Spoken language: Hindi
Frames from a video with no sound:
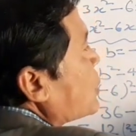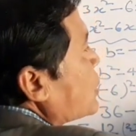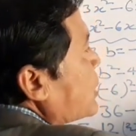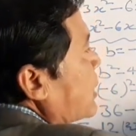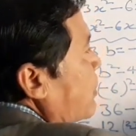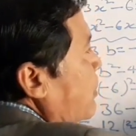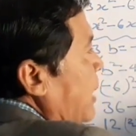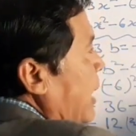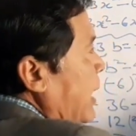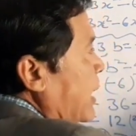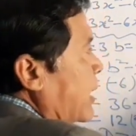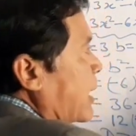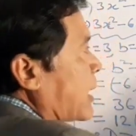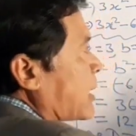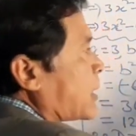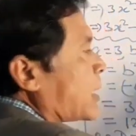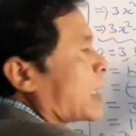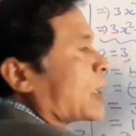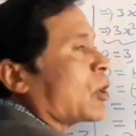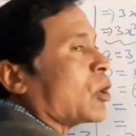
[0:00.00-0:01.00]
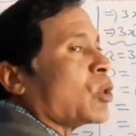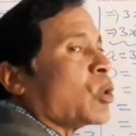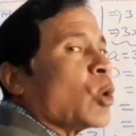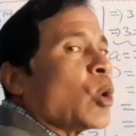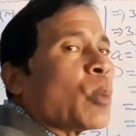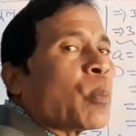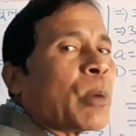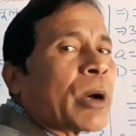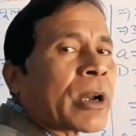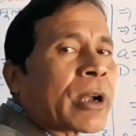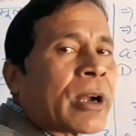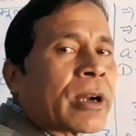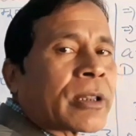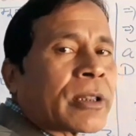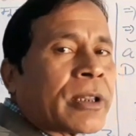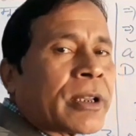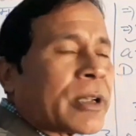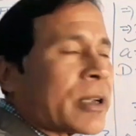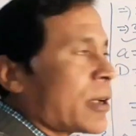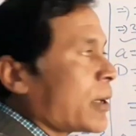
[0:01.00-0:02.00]
से बाहर करते हैं तो दो पर
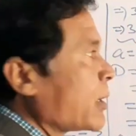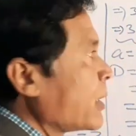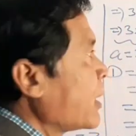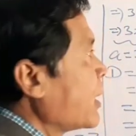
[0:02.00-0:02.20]
करते हैं